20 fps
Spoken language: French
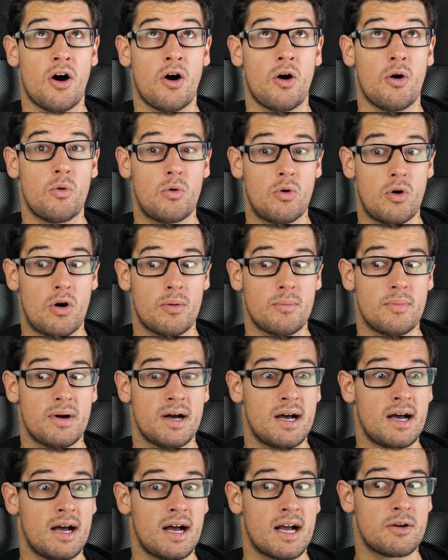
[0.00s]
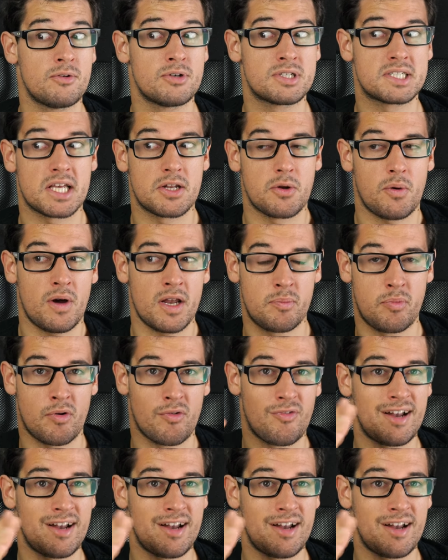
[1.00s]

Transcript: en haut en bas à gauche à droite pour